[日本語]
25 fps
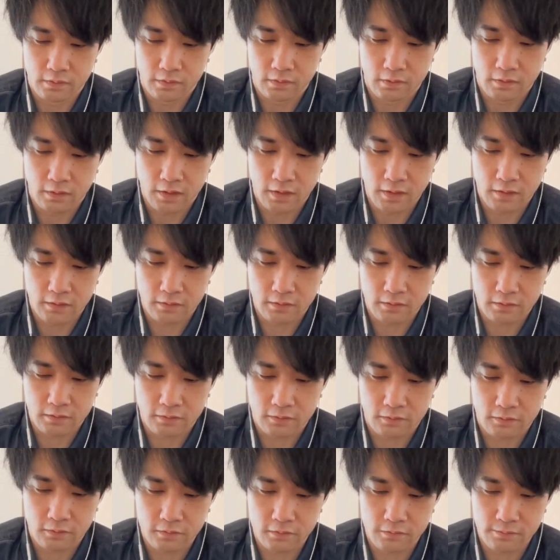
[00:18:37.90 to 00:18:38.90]
あそう
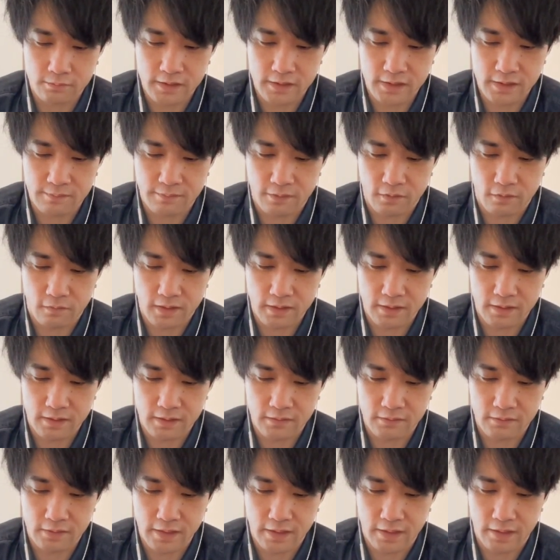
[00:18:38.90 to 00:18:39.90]
毒目覚め終わって
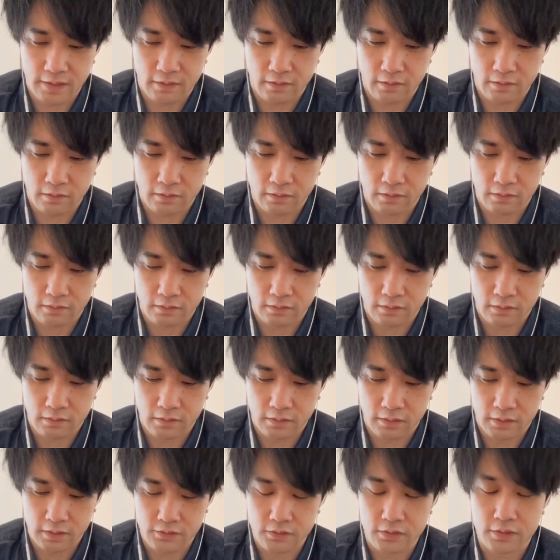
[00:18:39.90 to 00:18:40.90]
るね
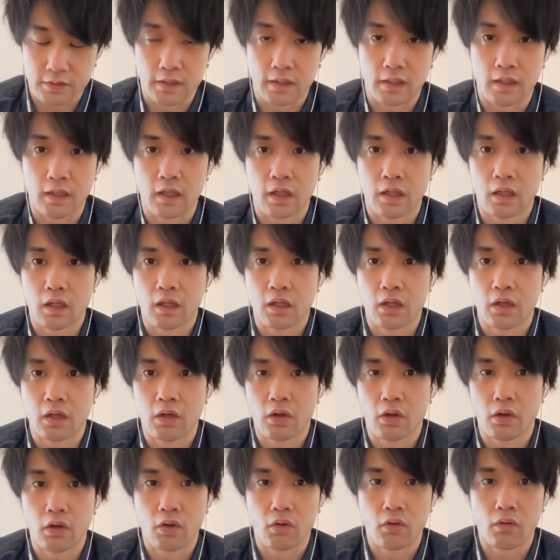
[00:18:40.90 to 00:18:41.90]
気づいたら
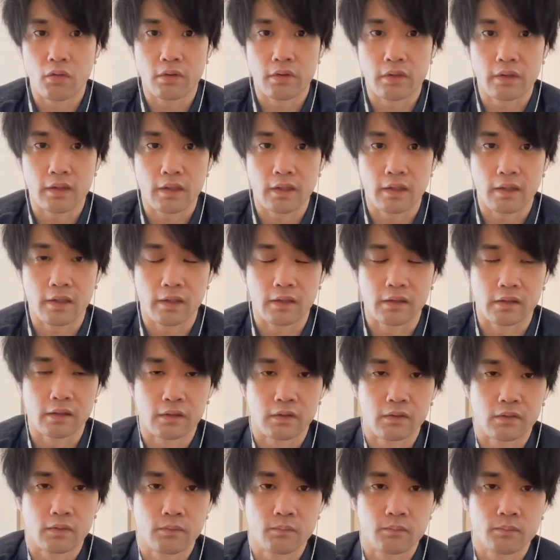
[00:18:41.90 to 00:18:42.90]
OK で
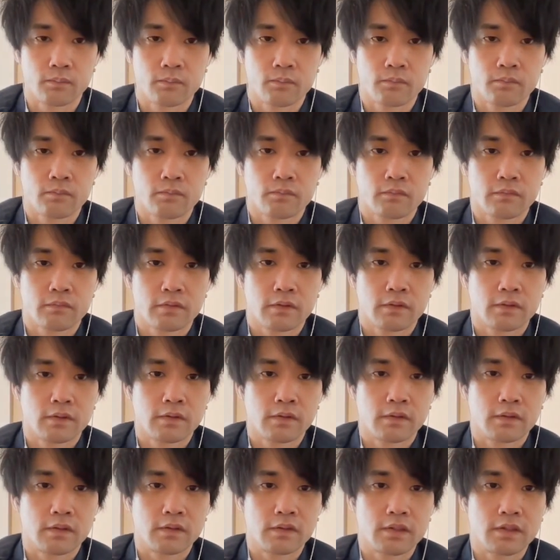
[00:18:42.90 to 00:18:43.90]

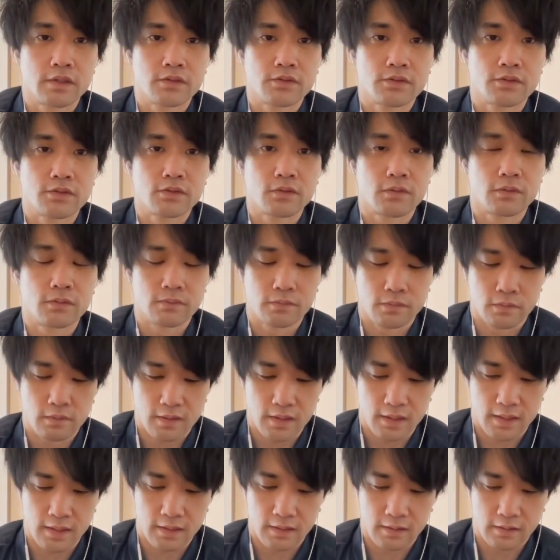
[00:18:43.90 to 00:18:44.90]
14
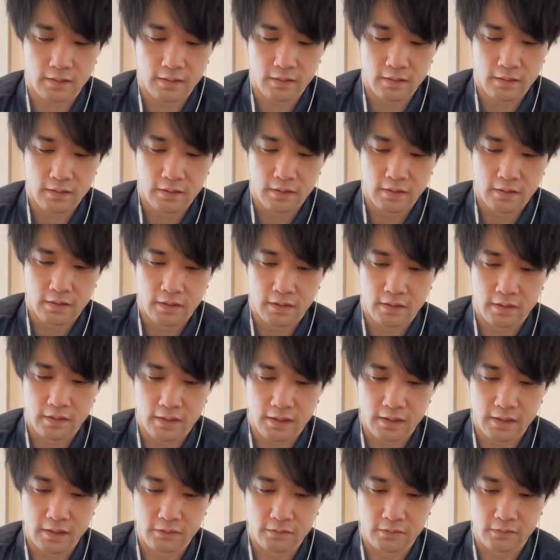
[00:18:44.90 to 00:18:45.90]
フロア
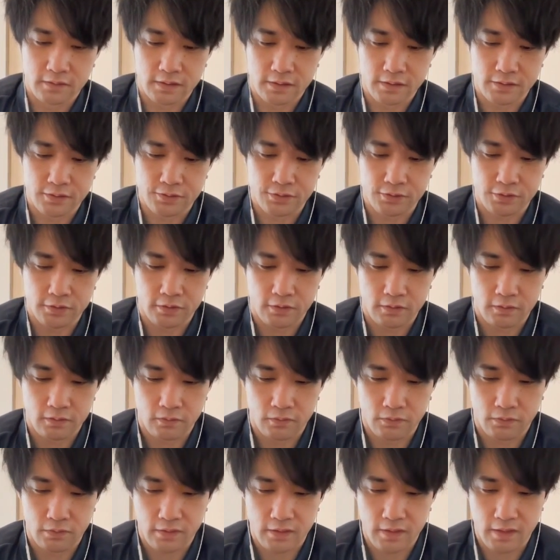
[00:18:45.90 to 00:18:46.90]
光属性吸収 OK
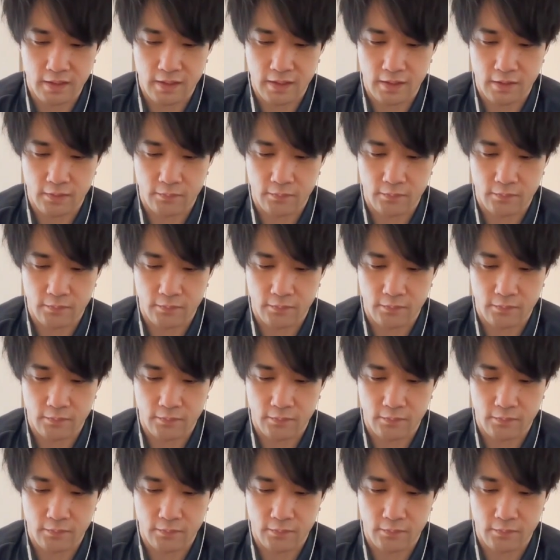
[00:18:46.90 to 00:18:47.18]
で